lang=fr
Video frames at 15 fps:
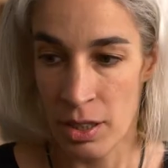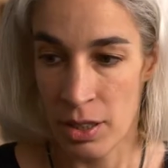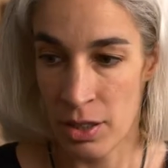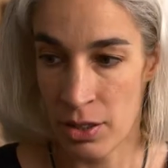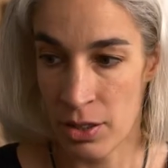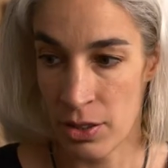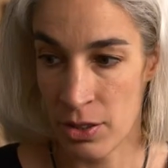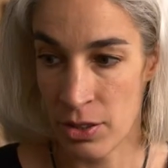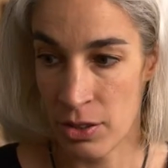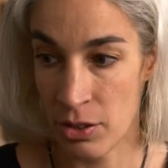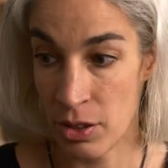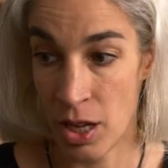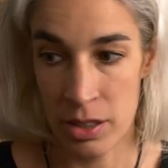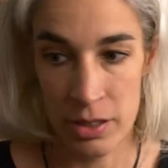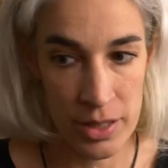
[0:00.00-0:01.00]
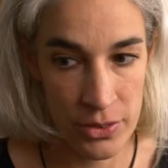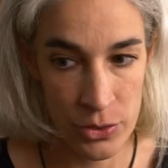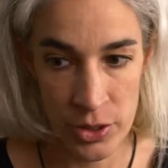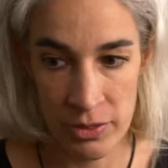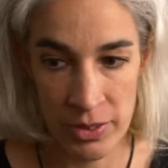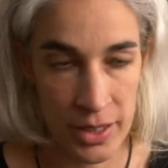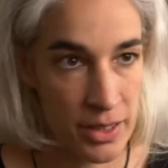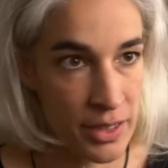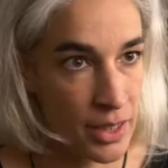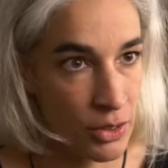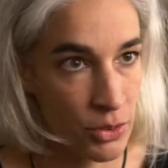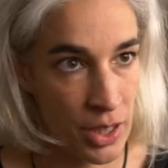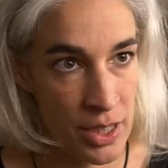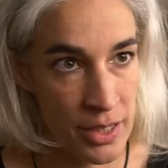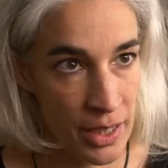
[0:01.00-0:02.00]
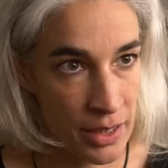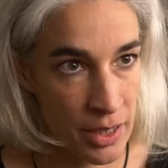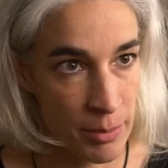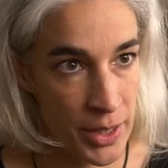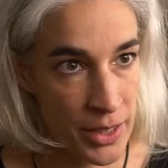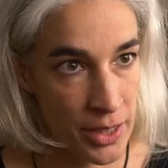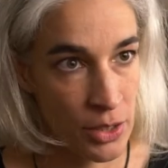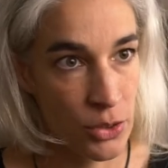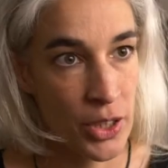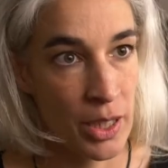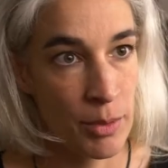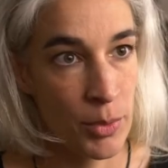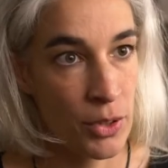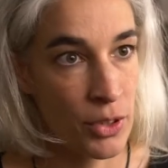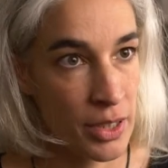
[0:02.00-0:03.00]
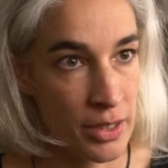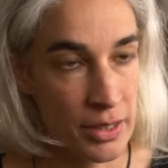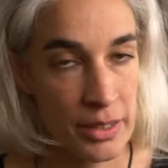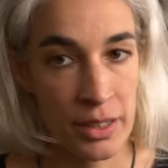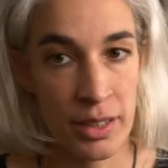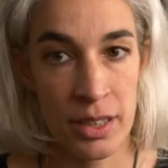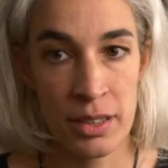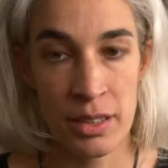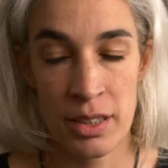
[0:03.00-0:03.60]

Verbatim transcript: à des universités, on a les arts et métiers localement, etc.